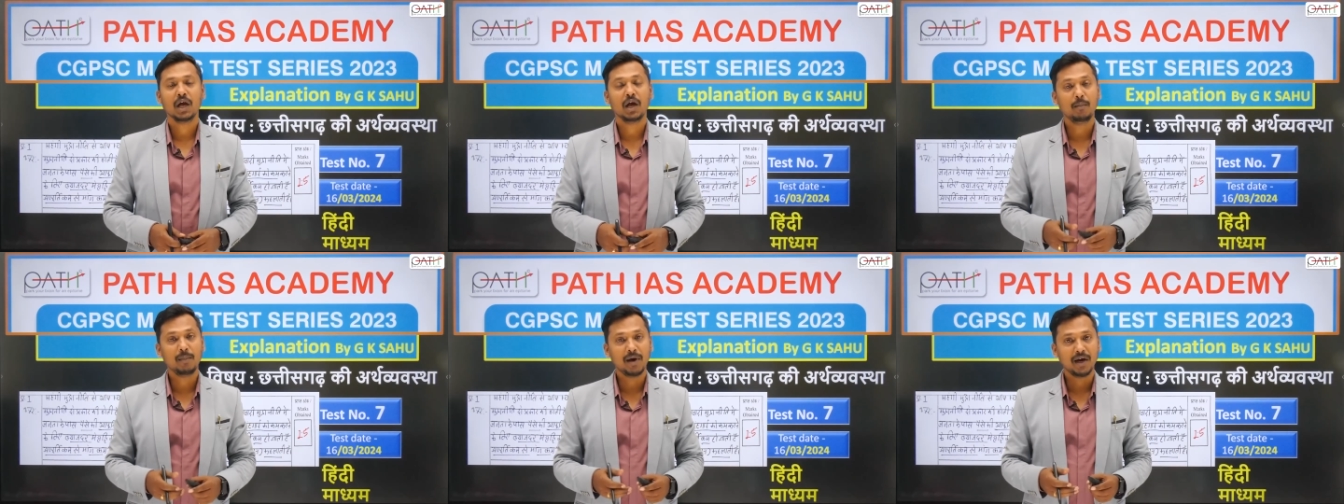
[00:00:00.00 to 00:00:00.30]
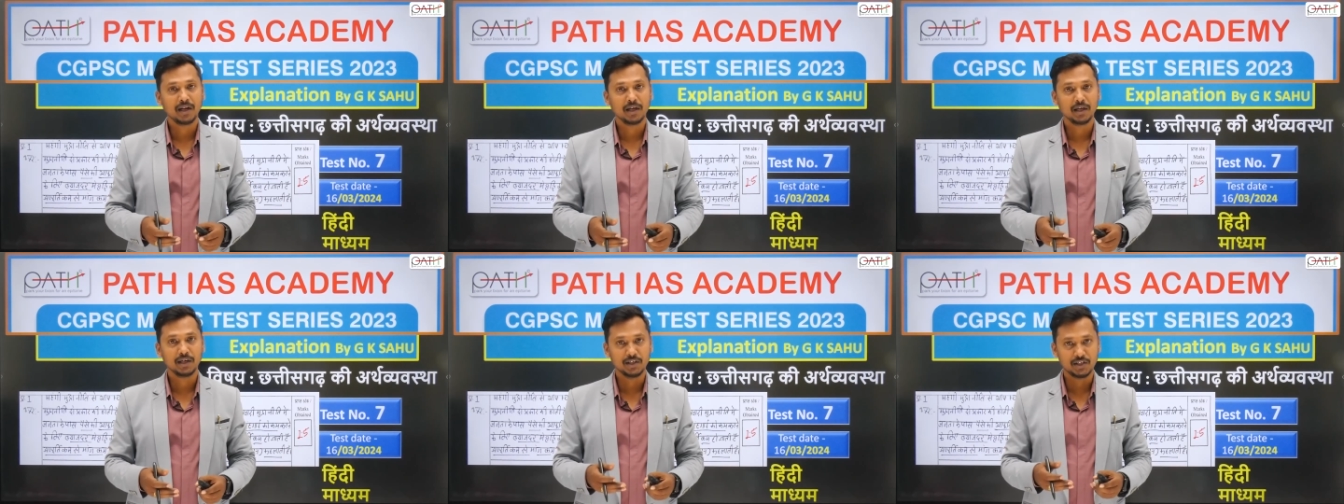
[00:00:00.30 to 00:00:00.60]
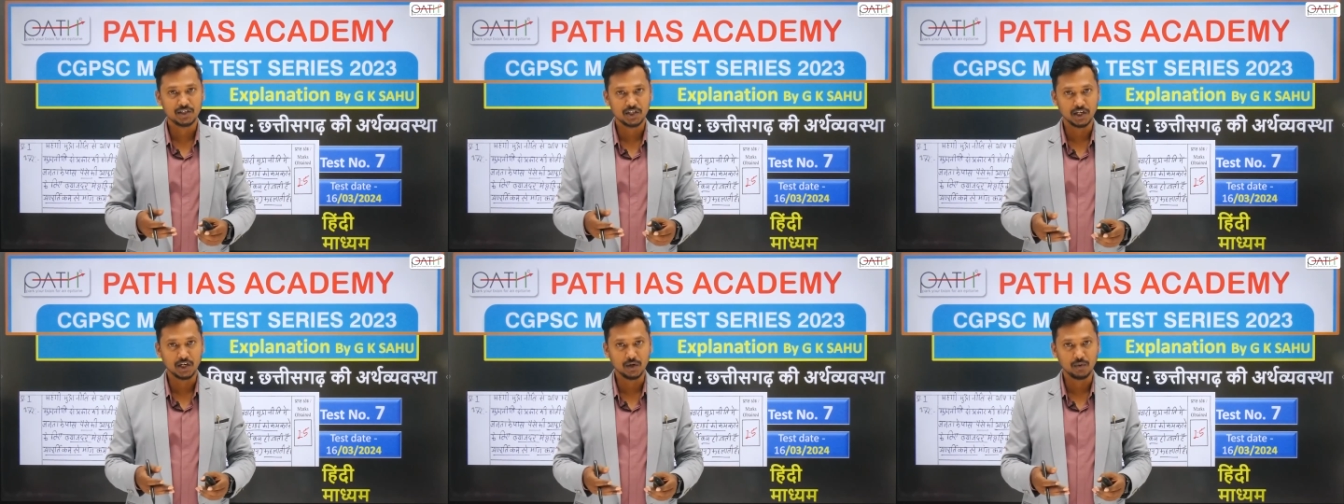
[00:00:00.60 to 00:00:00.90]
हमारे
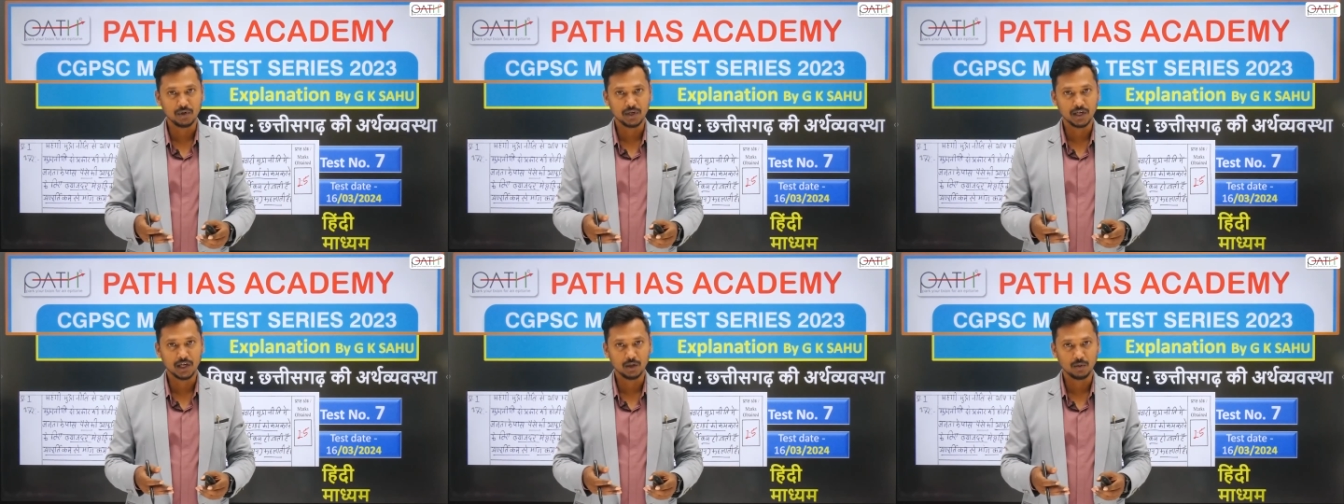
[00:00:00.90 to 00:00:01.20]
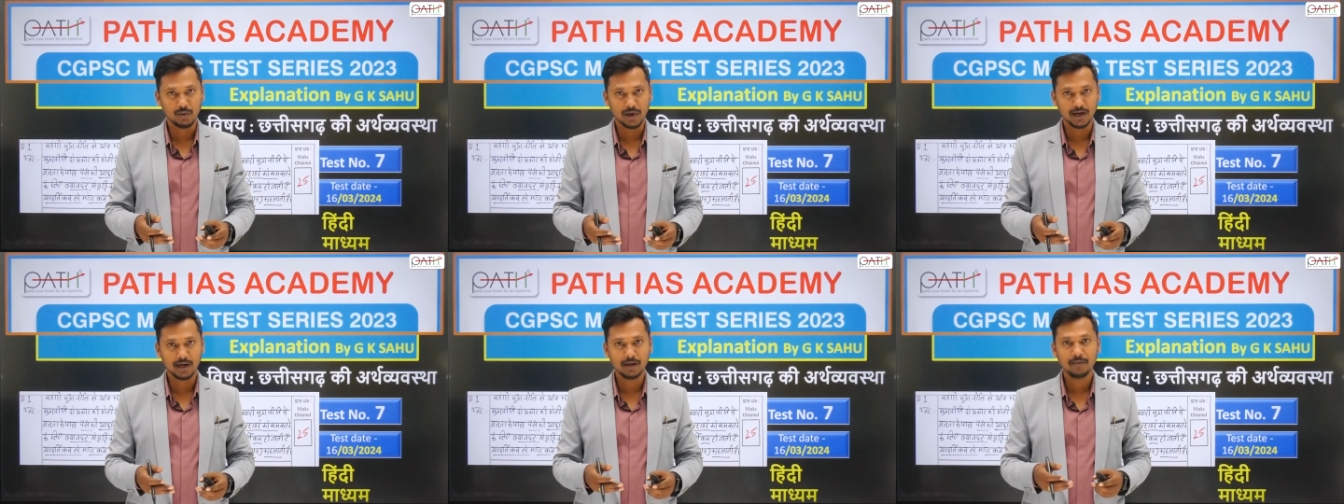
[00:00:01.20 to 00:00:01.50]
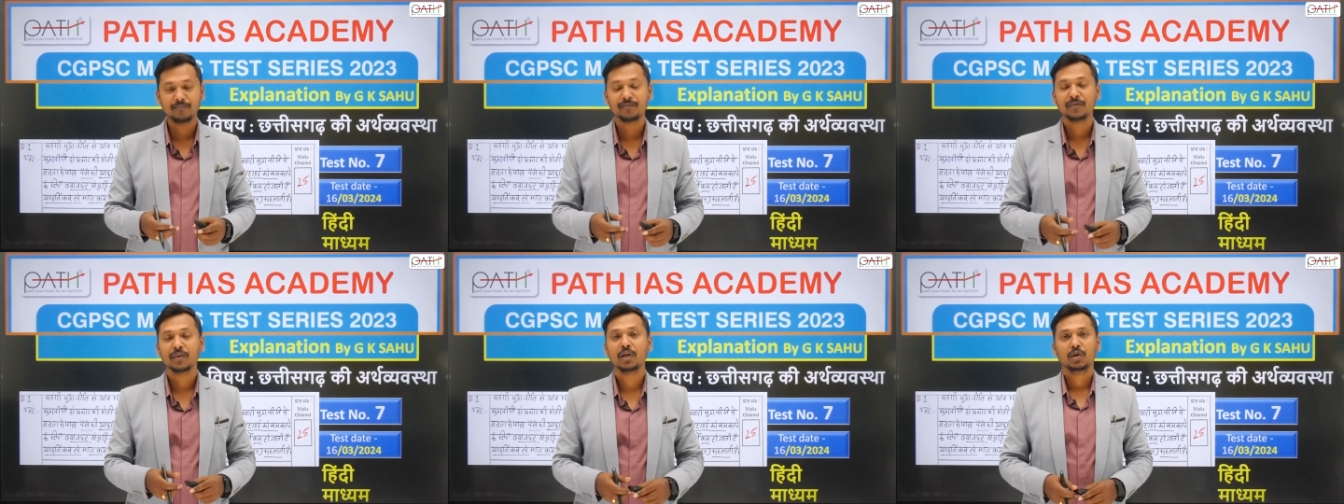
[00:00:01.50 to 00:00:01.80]
इंस्टीट्यूट के द्वारा
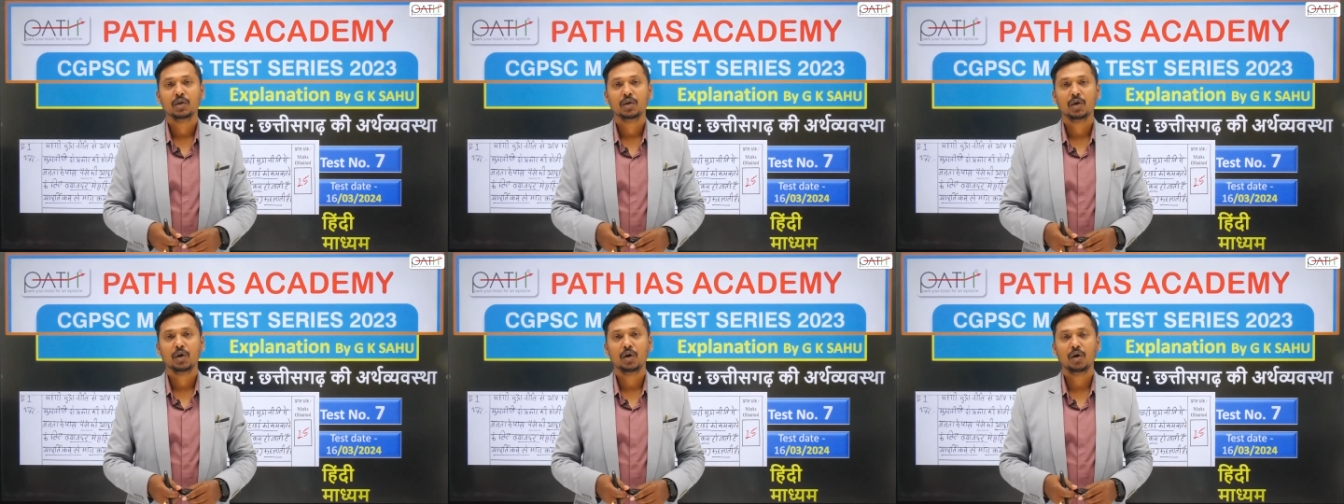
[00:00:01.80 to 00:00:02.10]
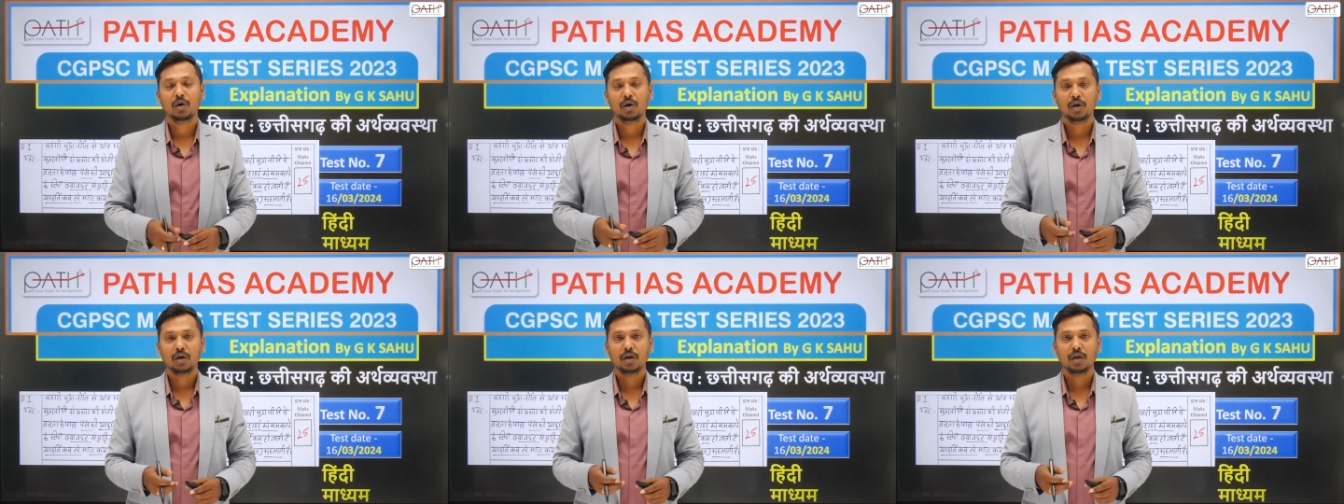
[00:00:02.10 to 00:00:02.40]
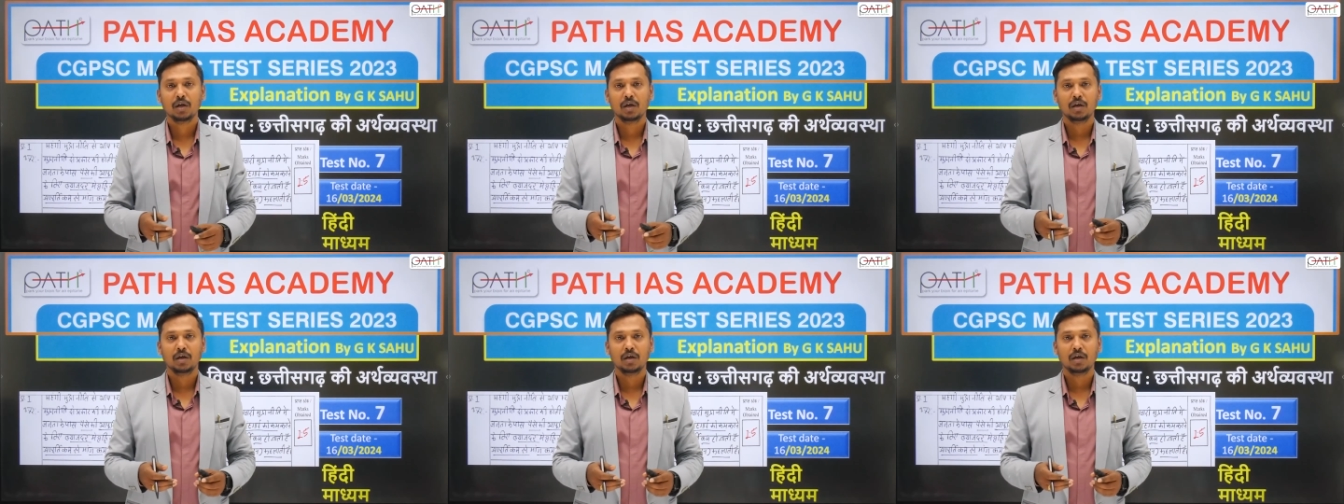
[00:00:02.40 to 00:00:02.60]
और